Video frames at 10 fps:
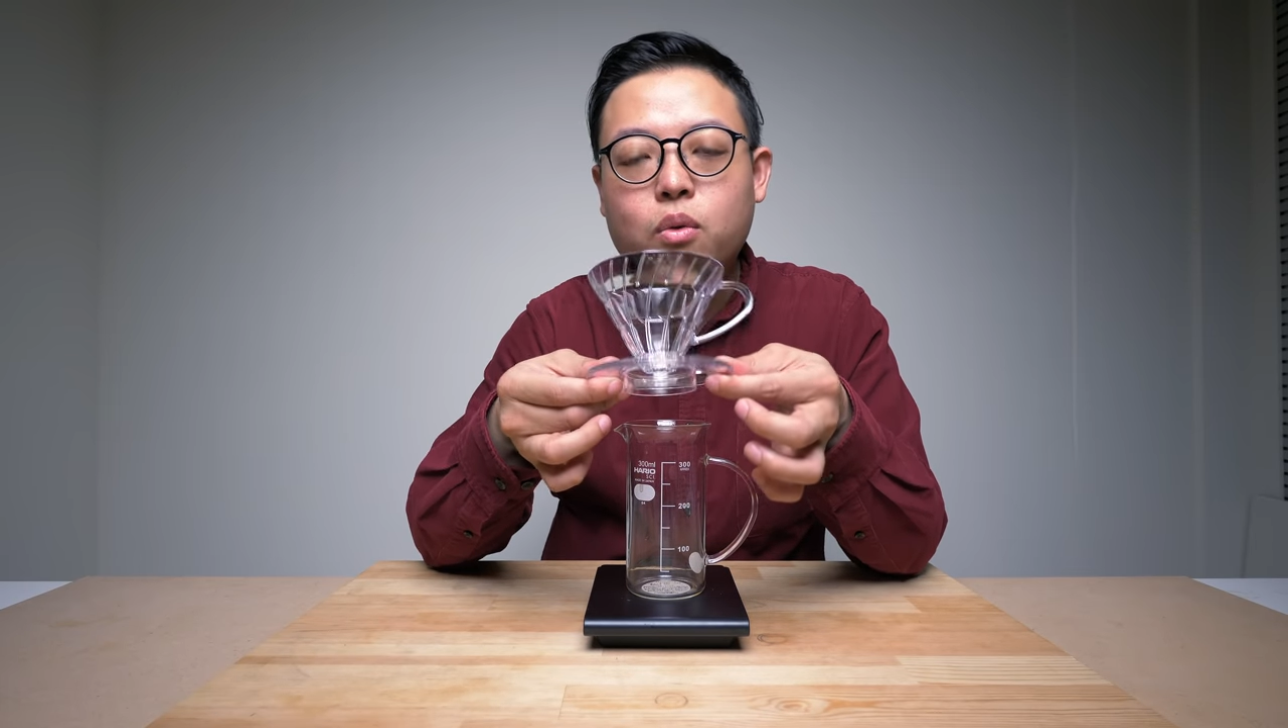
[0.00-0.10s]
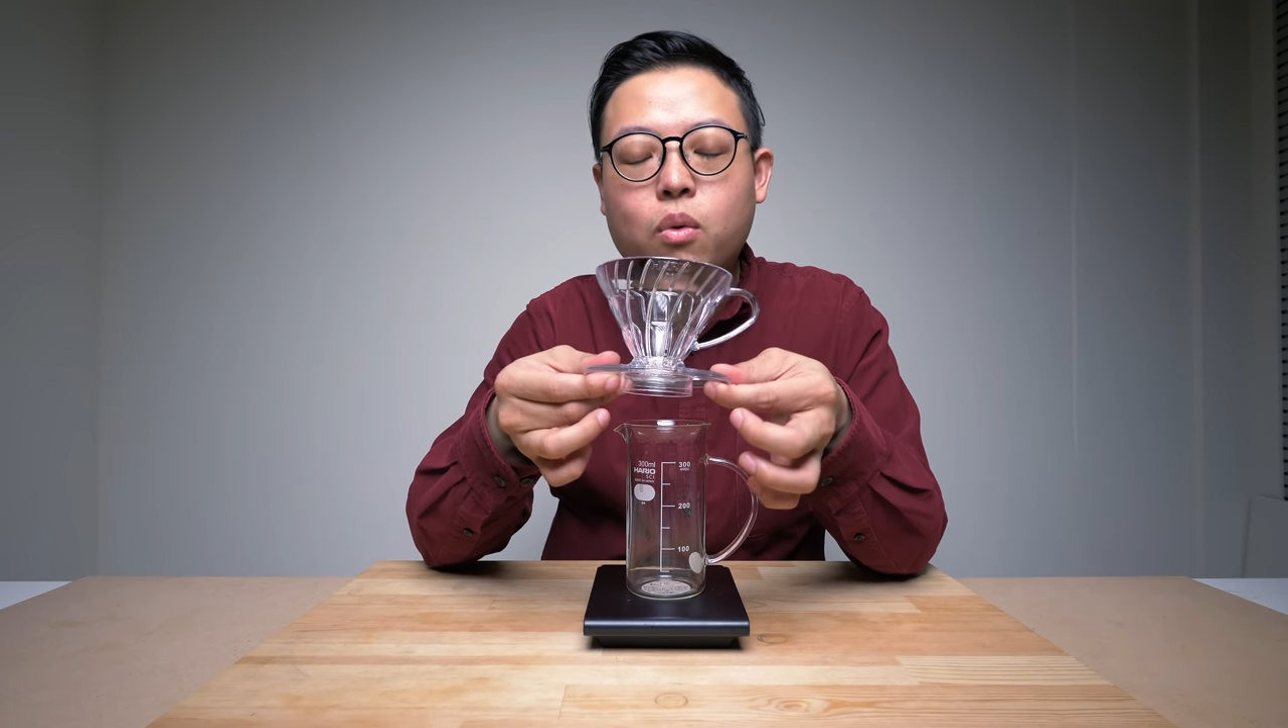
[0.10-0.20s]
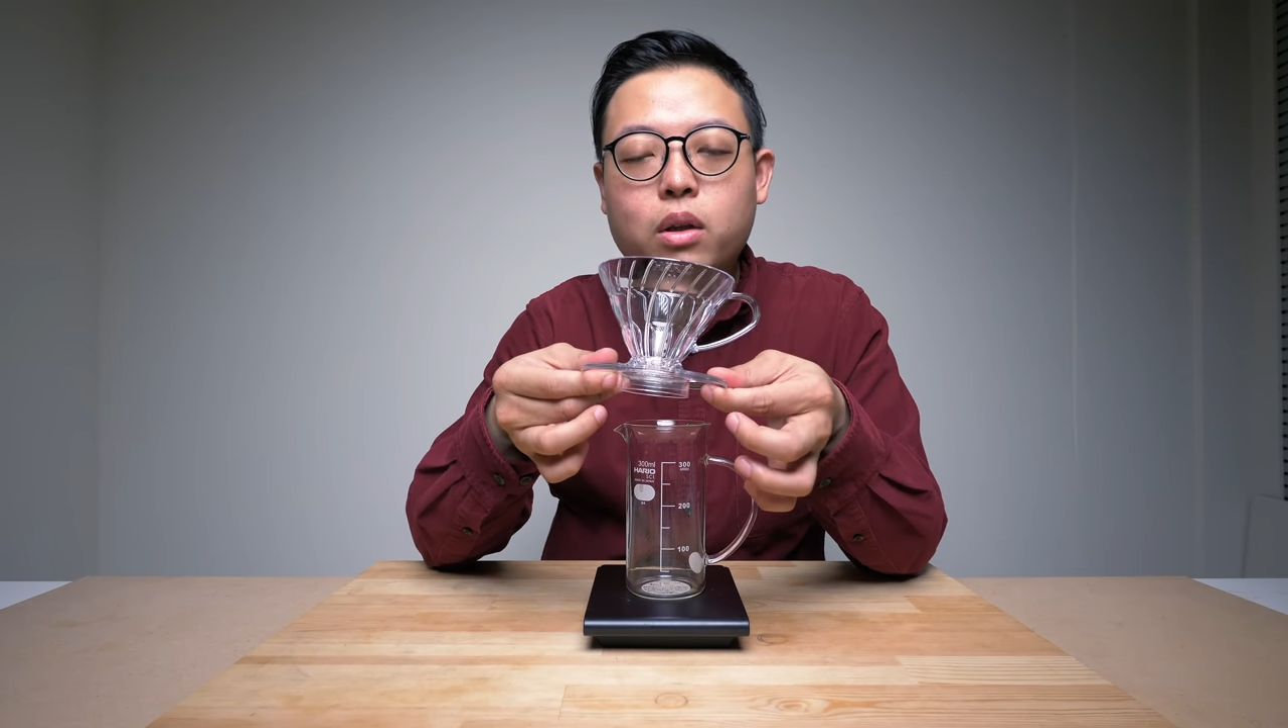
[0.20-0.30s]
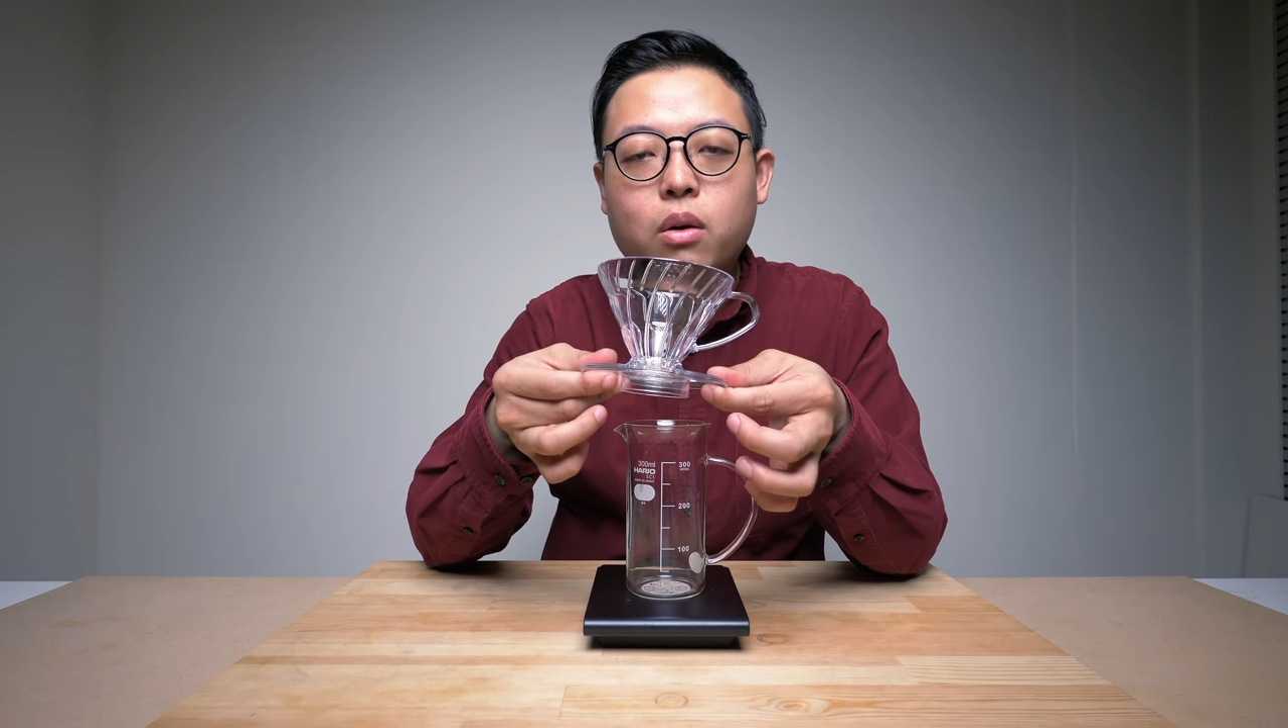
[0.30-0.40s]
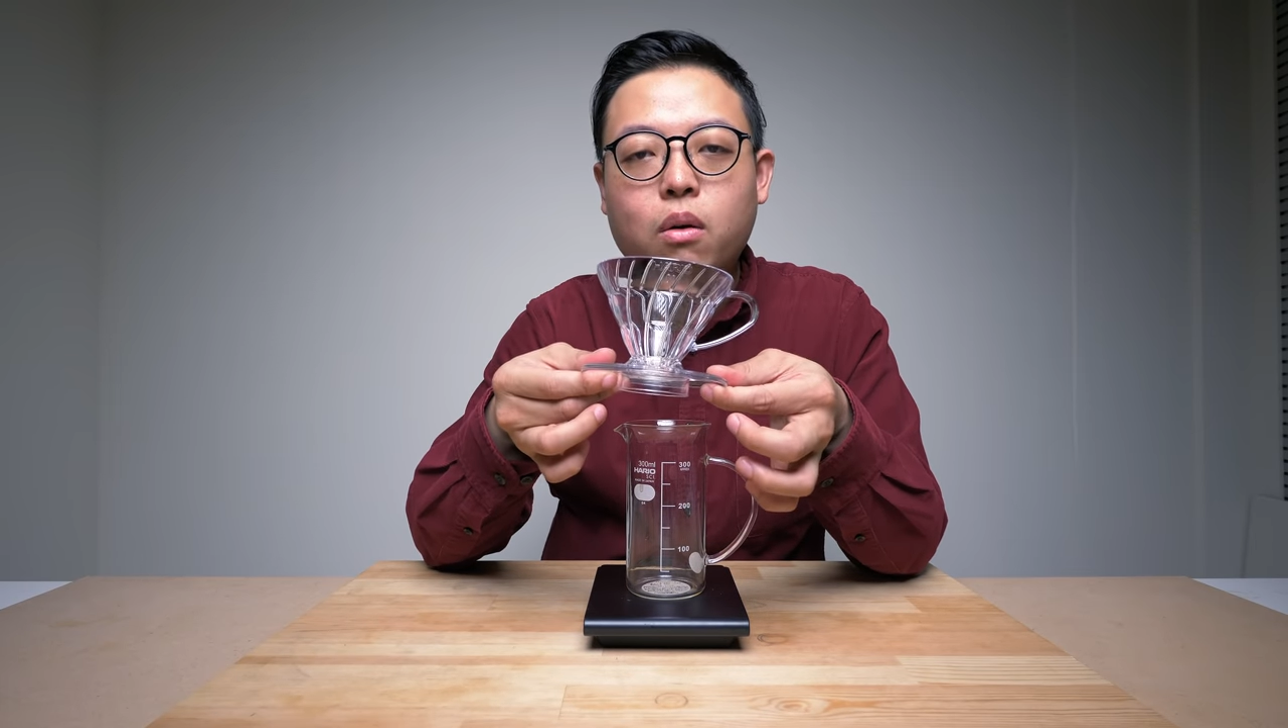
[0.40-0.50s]

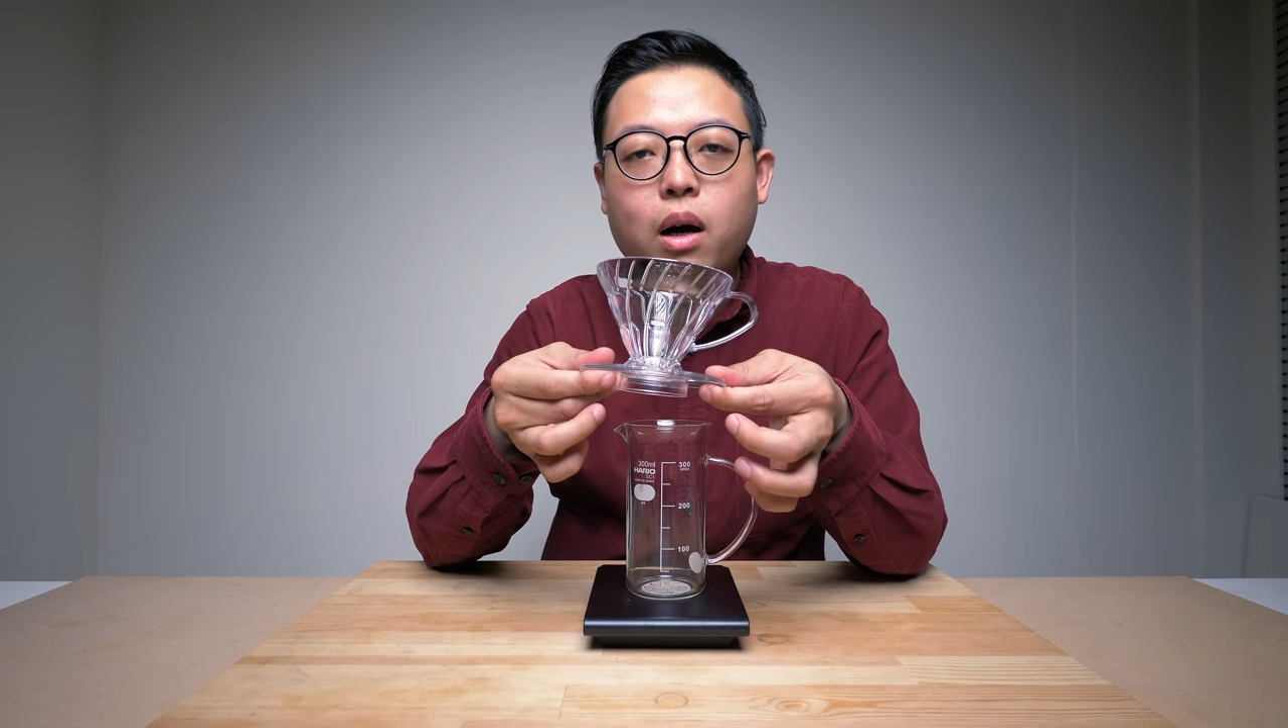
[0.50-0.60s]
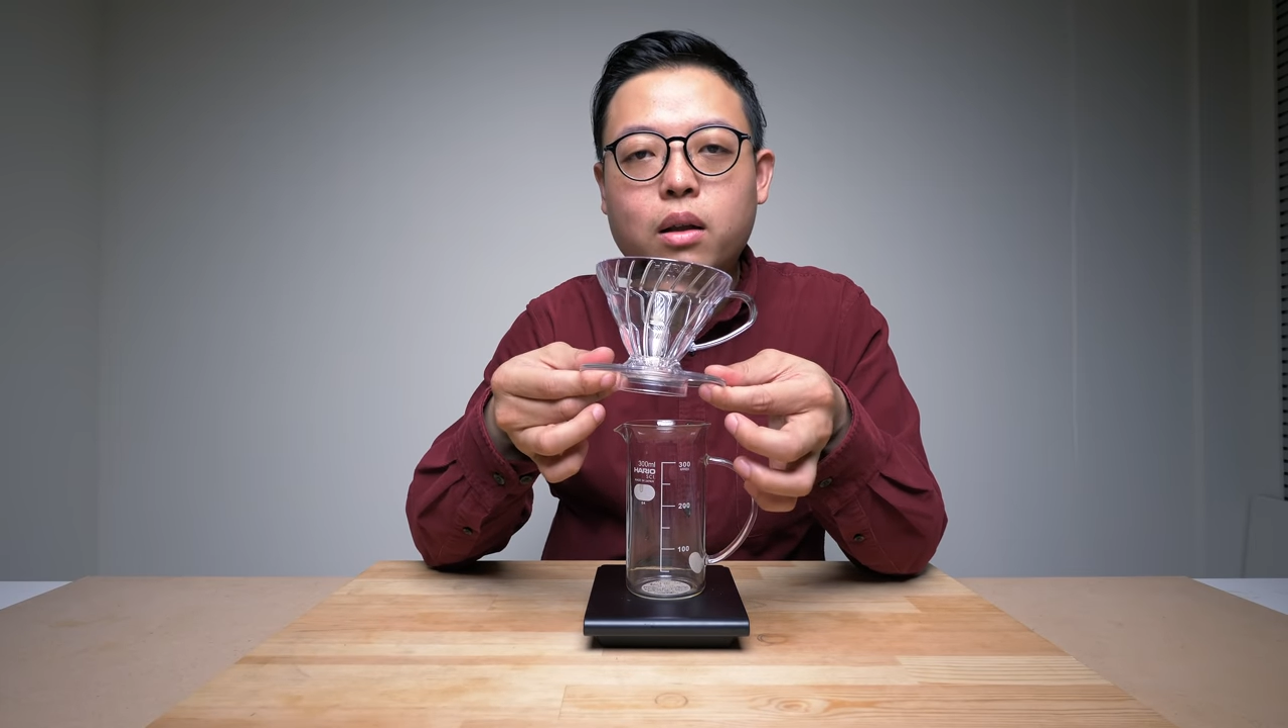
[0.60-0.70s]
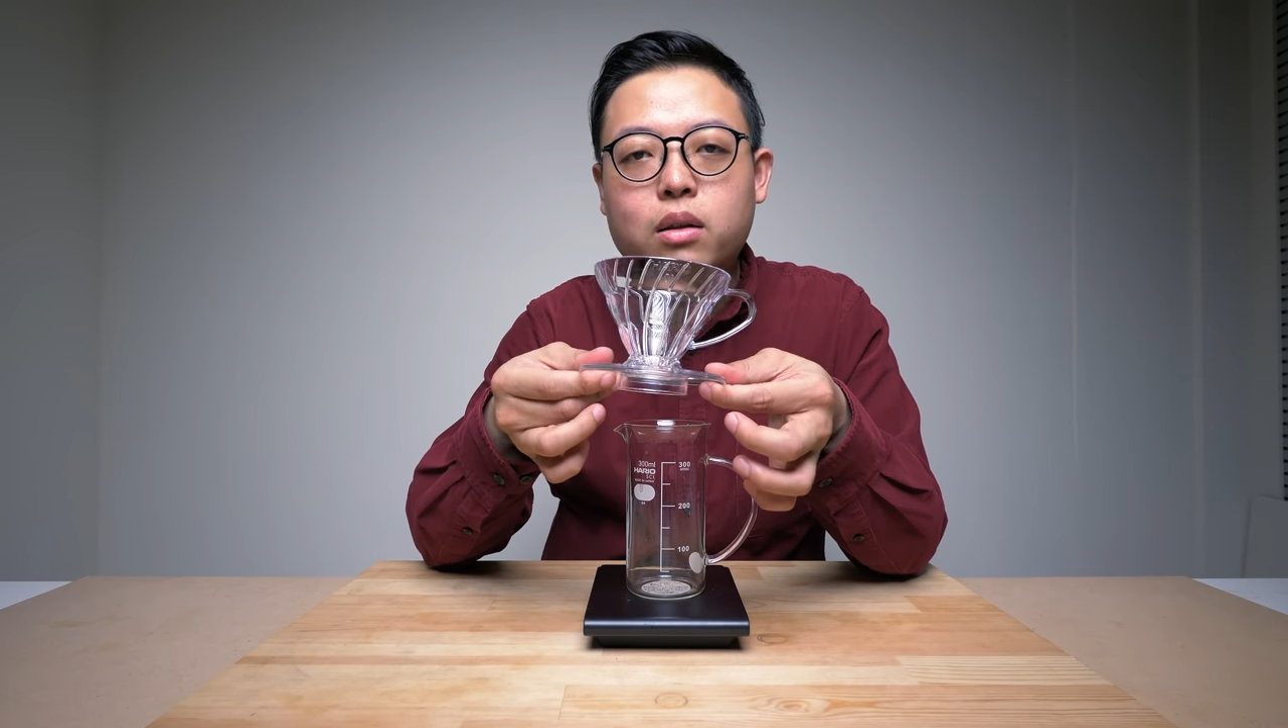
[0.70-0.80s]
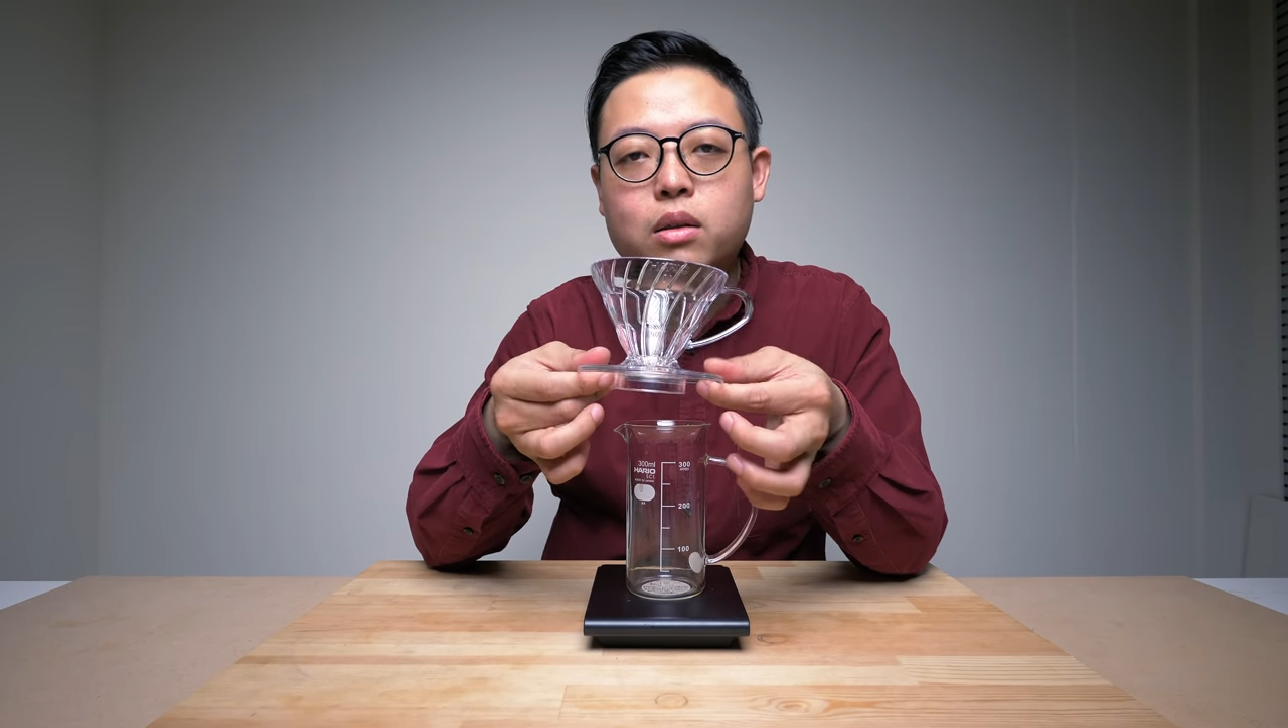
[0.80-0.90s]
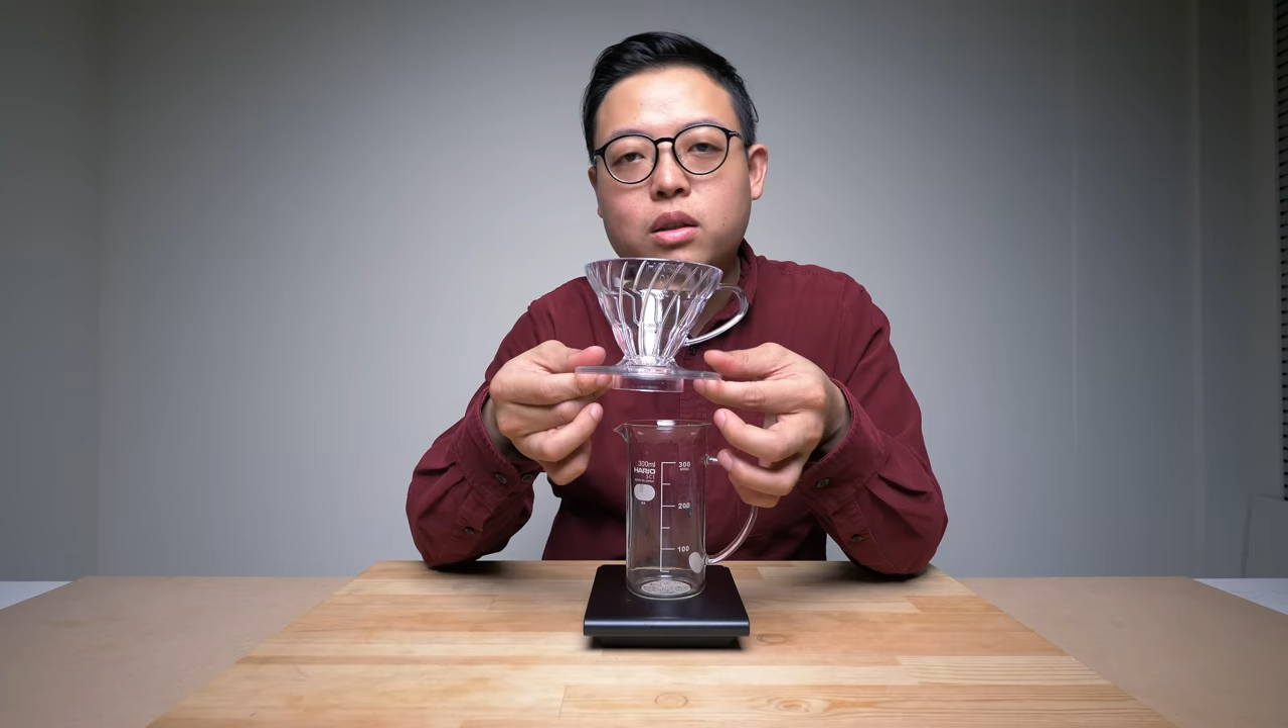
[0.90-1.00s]
问的话呢，